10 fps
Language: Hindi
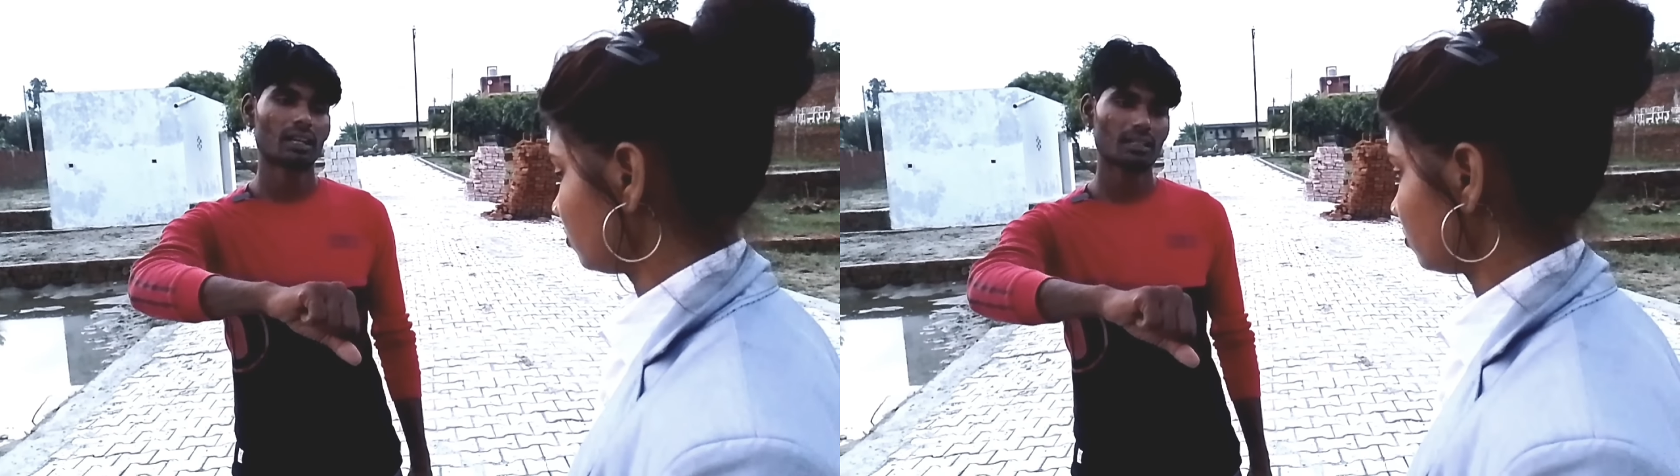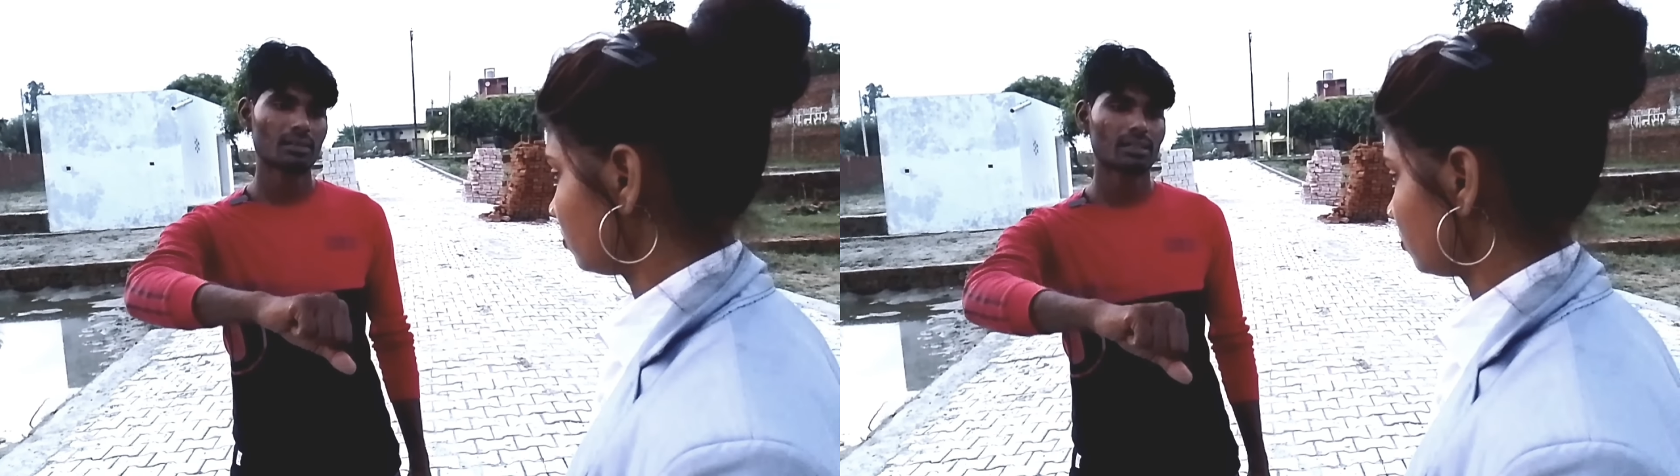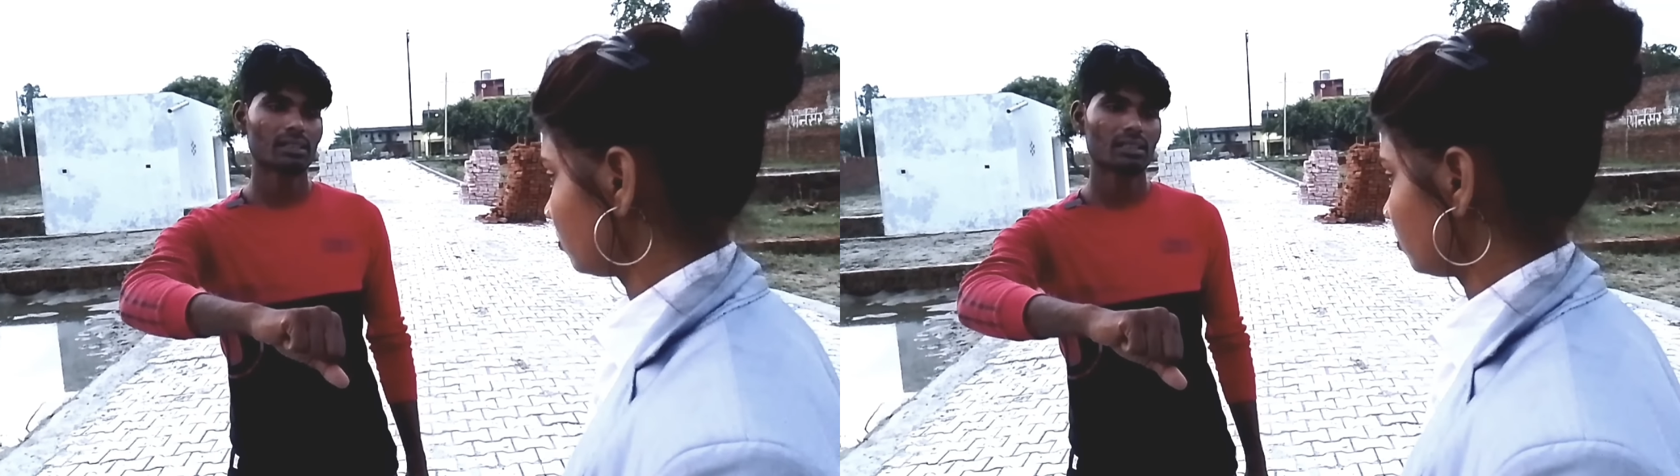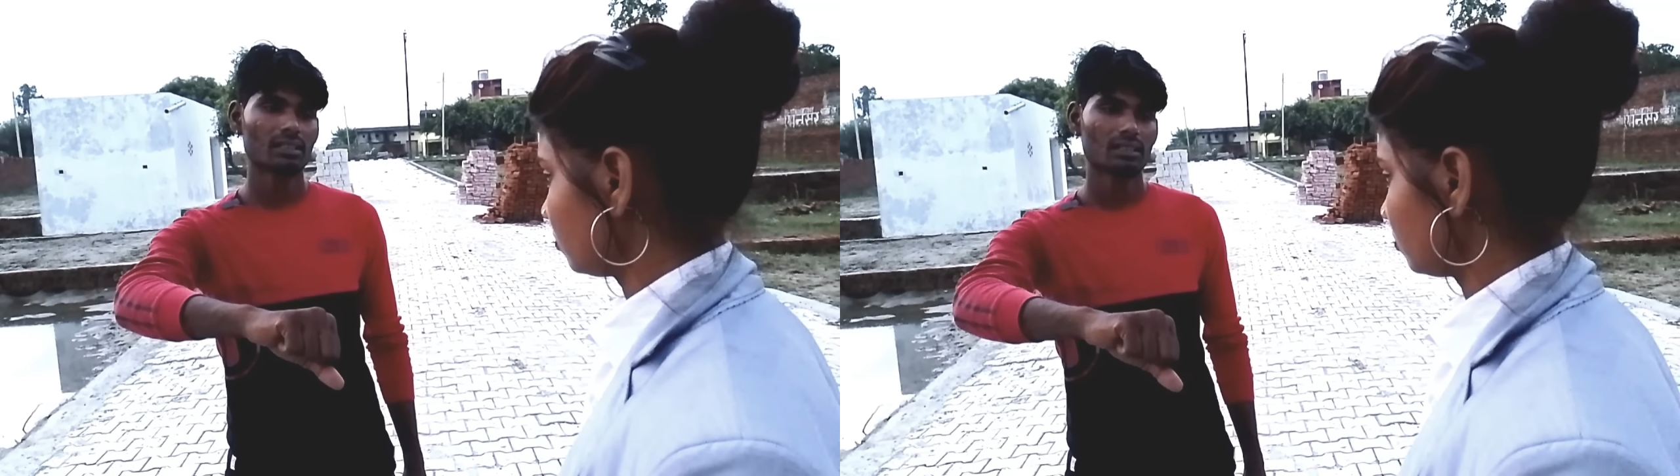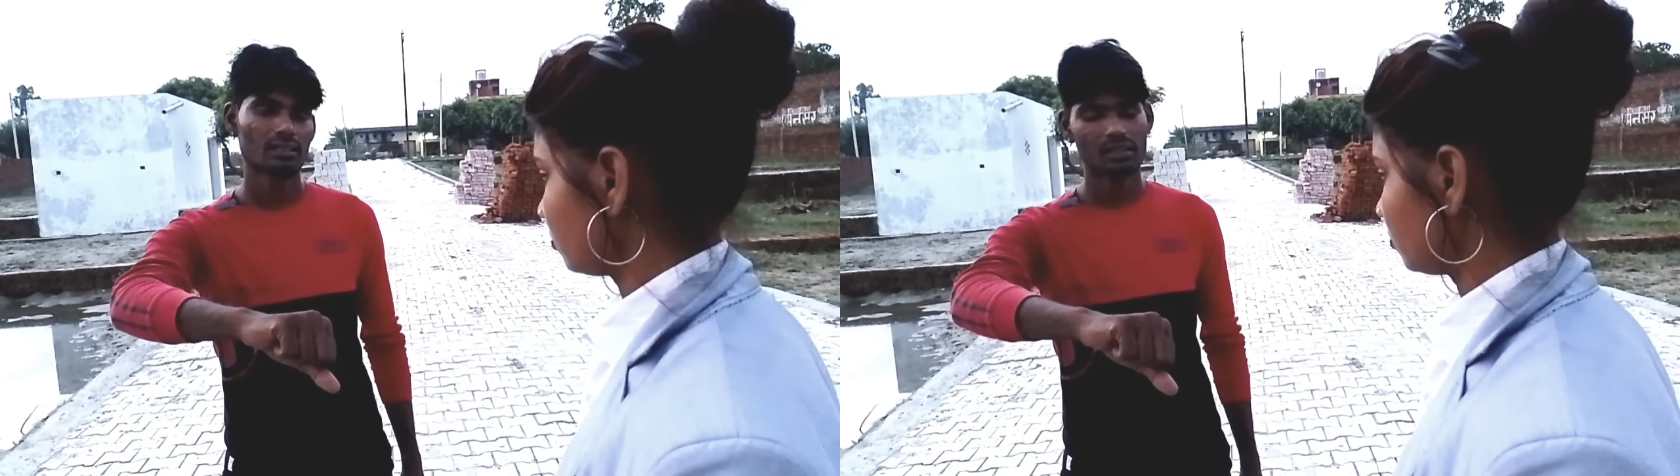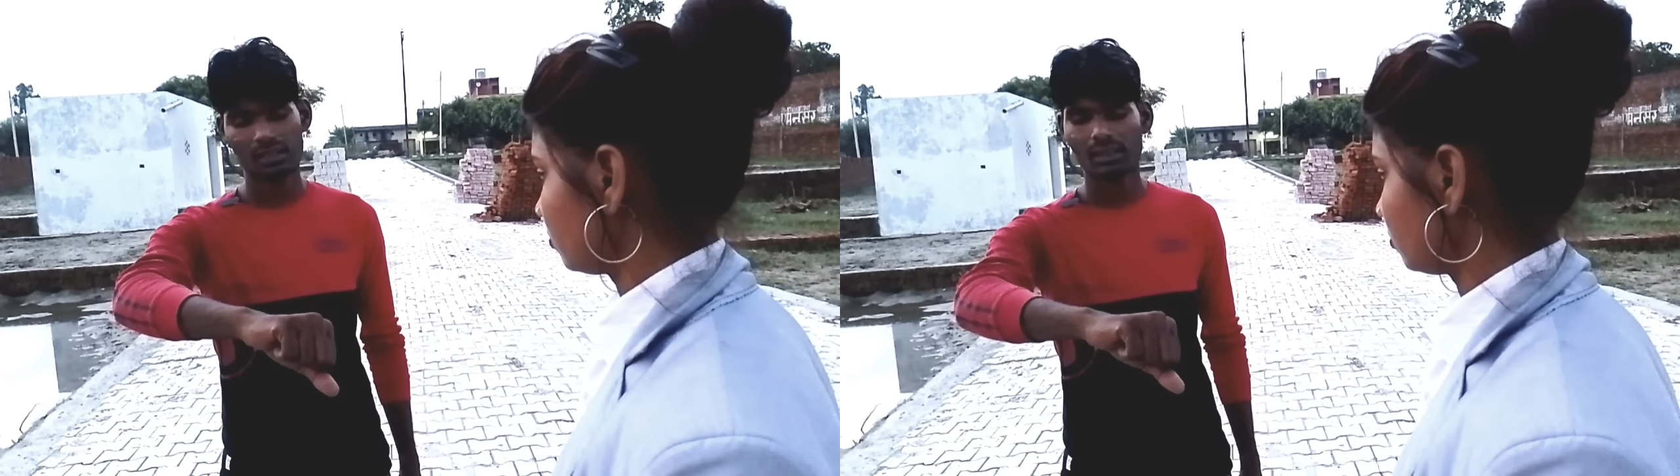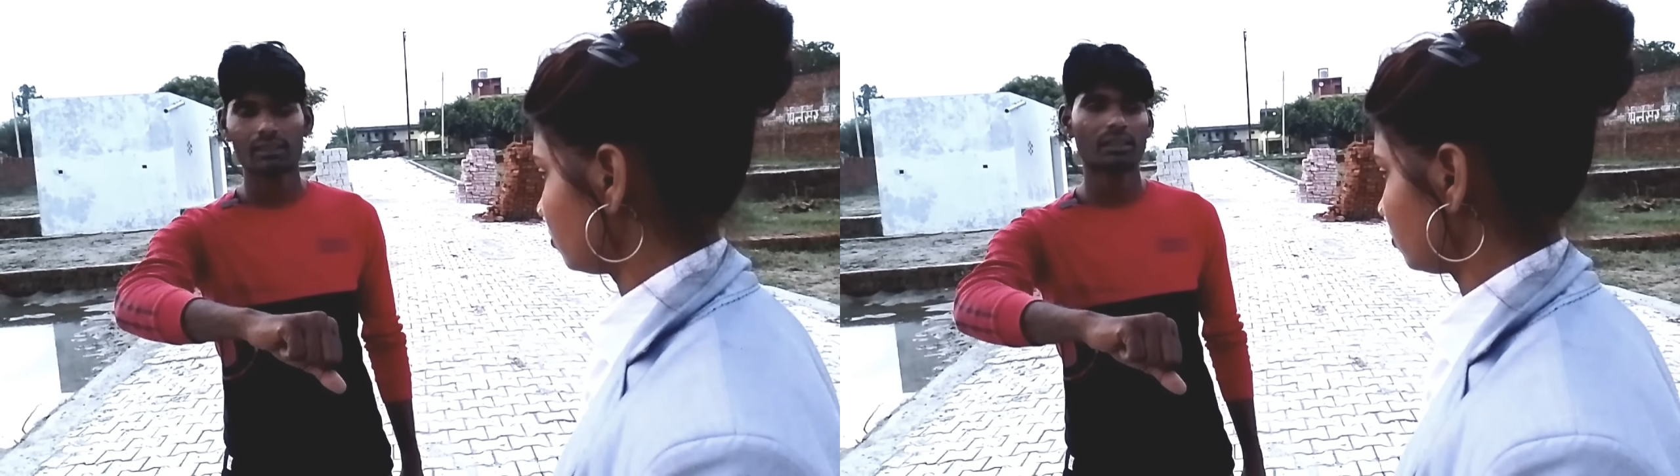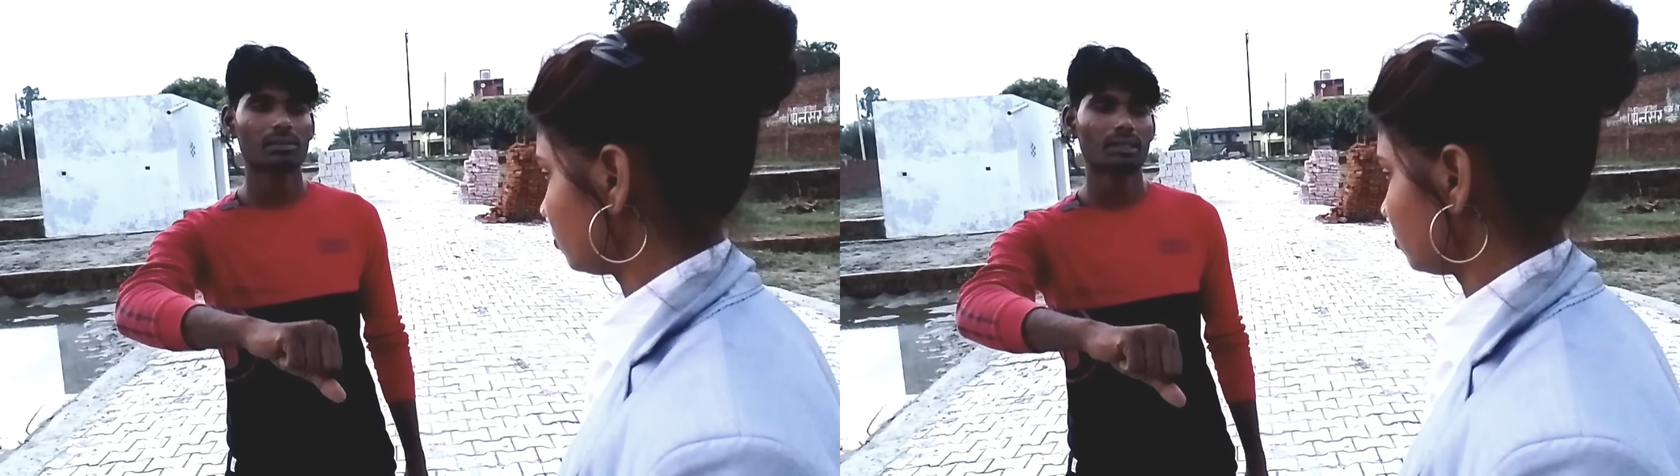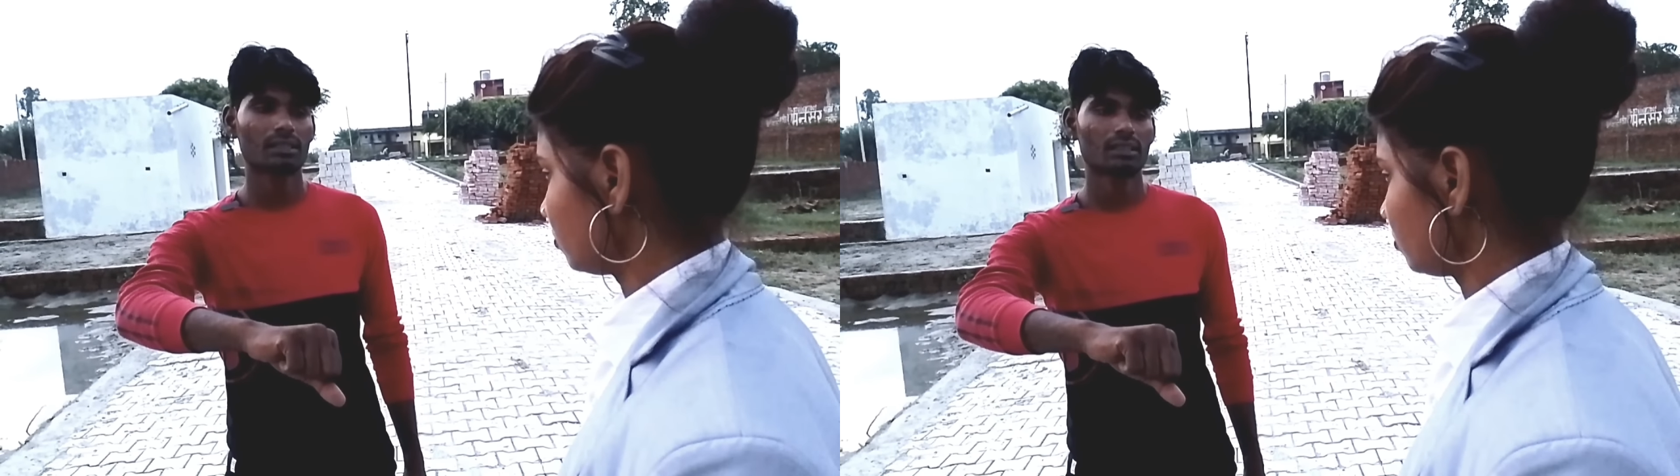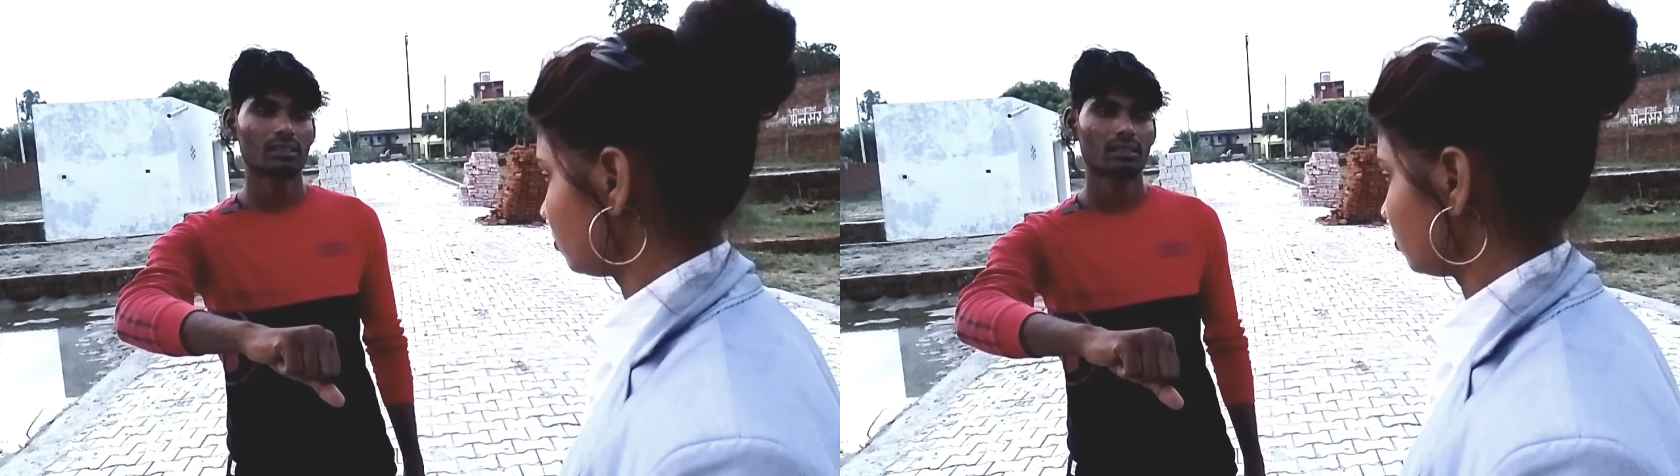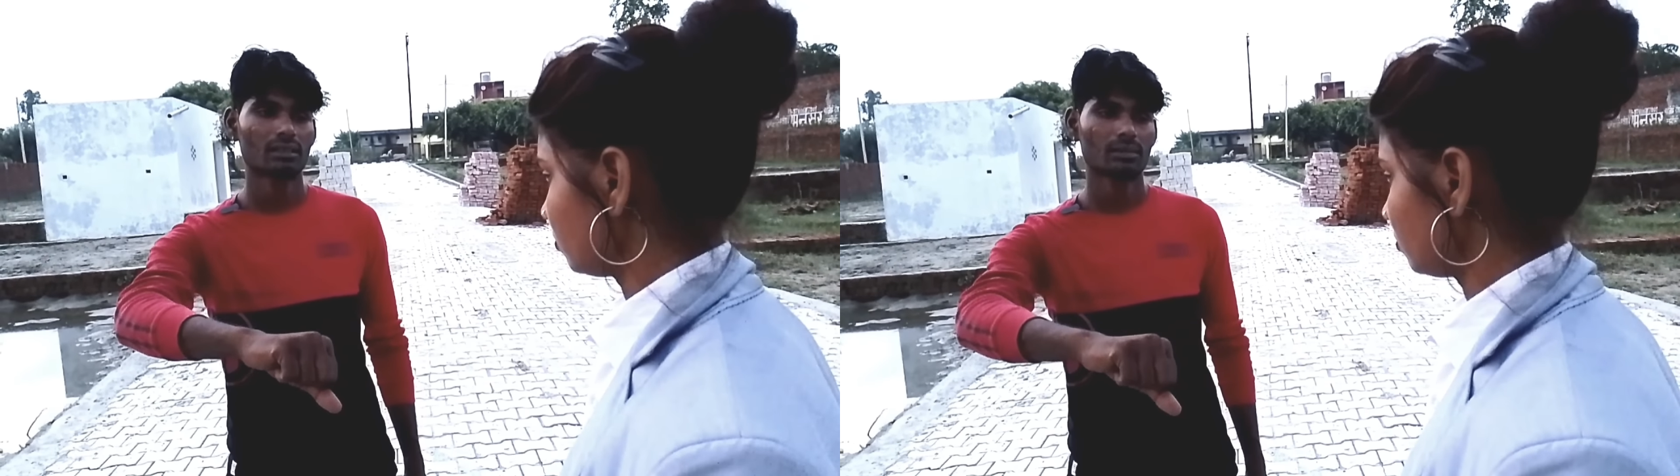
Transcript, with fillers: राखी बांध ले चाहे हथकड़ी बांध ले